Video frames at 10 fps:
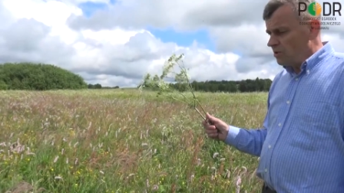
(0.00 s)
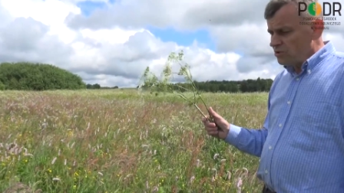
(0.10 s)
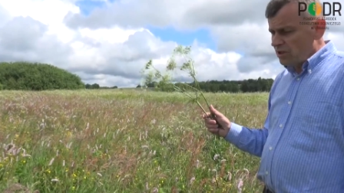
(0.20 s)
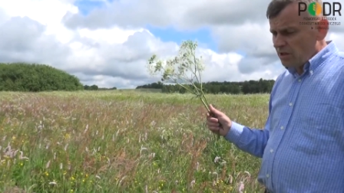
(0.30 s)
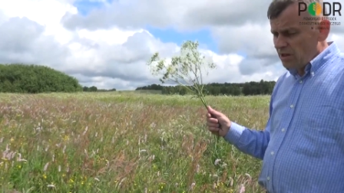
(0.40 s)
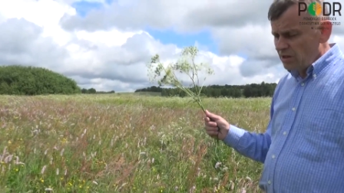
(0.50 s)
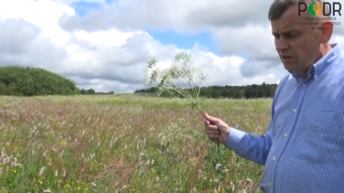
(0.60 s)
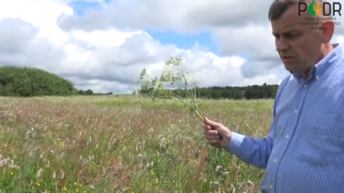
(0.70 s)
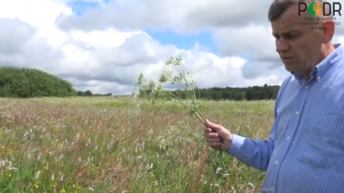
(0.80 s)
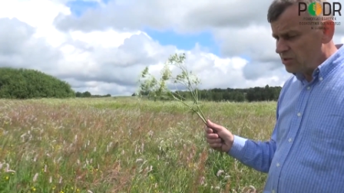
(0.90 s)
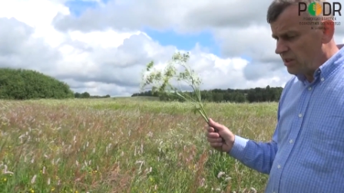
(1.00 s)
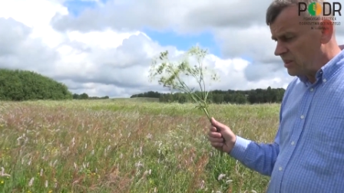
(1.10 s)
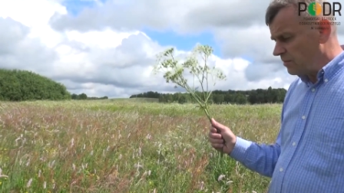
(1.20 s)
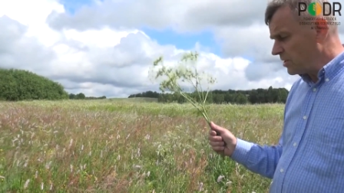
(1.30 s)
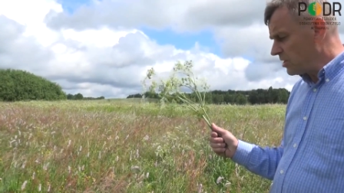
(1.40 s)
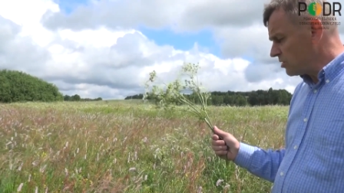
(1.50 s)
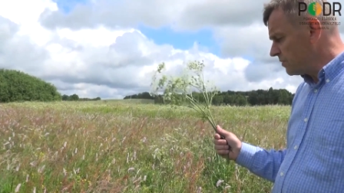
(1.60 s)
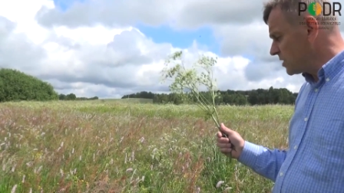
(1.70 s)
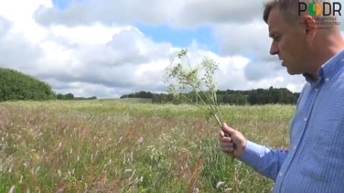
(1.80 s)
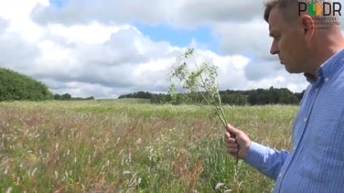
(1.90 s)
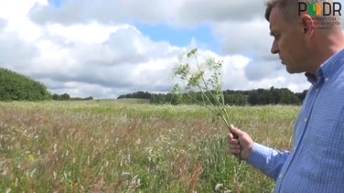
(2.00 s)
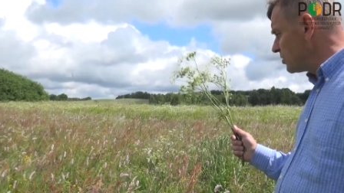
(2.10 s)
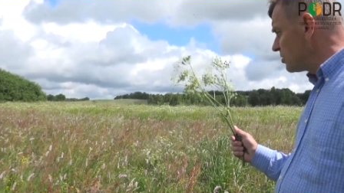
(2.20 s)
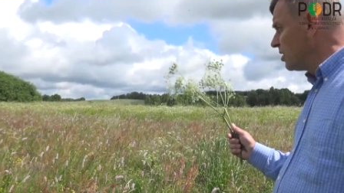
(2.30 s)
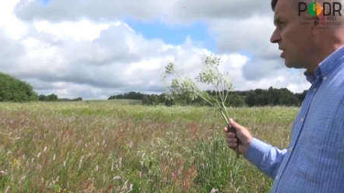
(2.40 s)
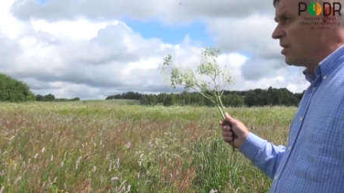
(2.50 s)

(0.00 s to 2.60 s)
może czasami też wystąpić